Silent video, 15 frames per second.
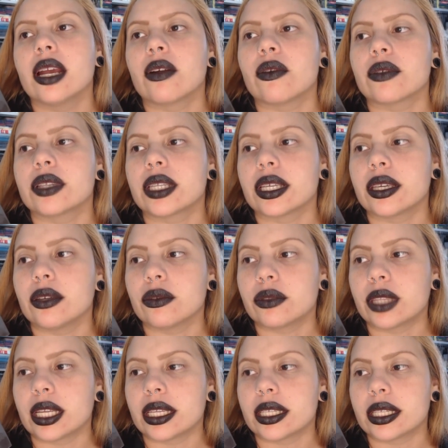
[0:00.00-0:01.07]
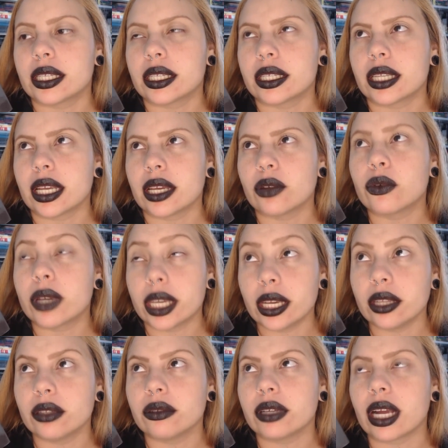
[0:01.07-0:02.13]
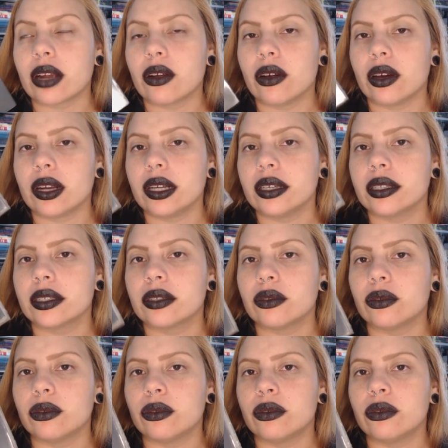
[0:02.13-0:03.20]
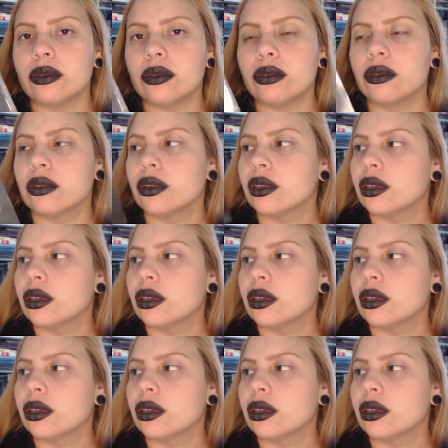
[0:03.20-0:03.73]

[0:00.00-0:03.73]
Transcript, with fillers: consegui o, terceiro, o quinto e agora o,